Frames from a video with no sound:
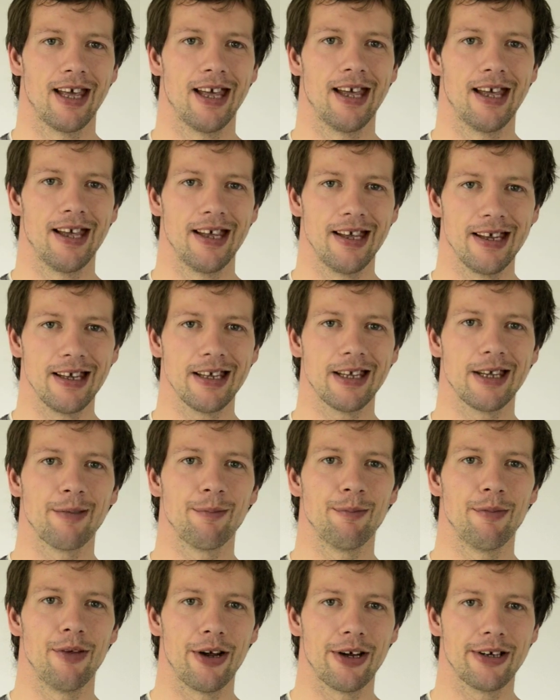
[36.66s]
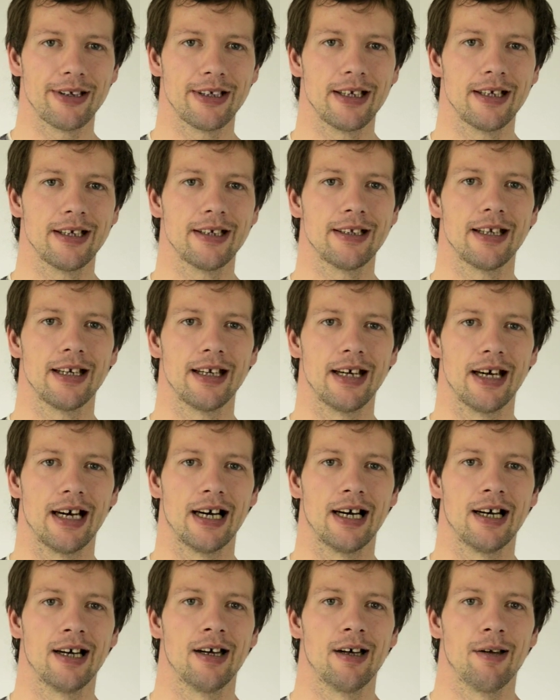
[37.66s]
Ich möchte
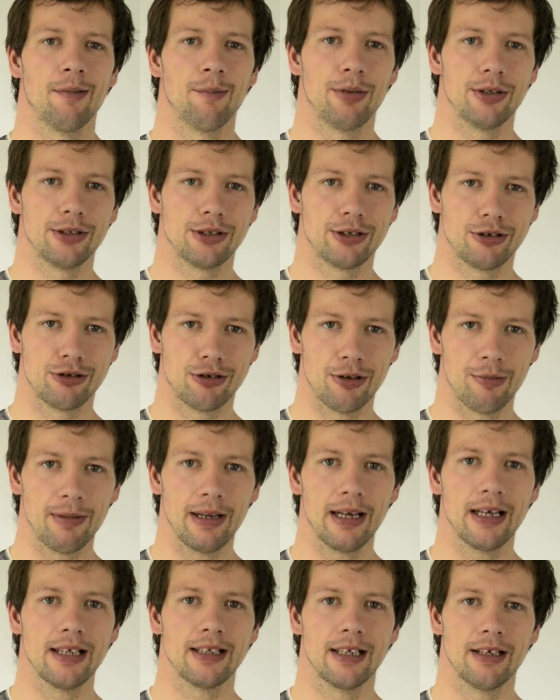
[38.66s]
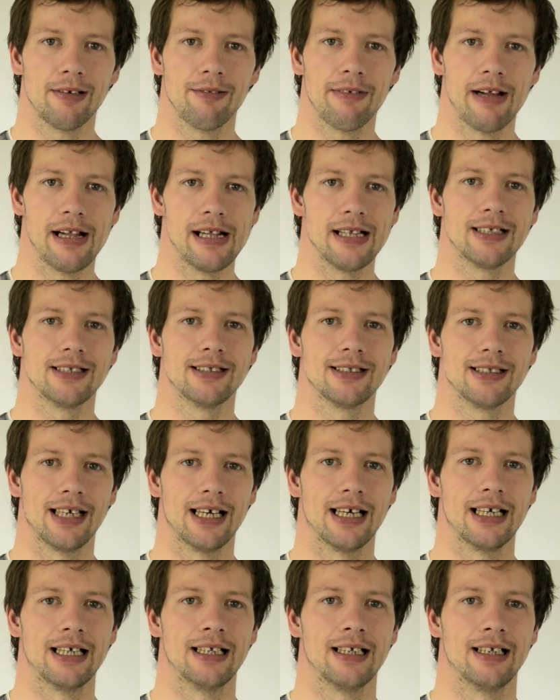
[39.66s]
der Bestimmer der Welt sein.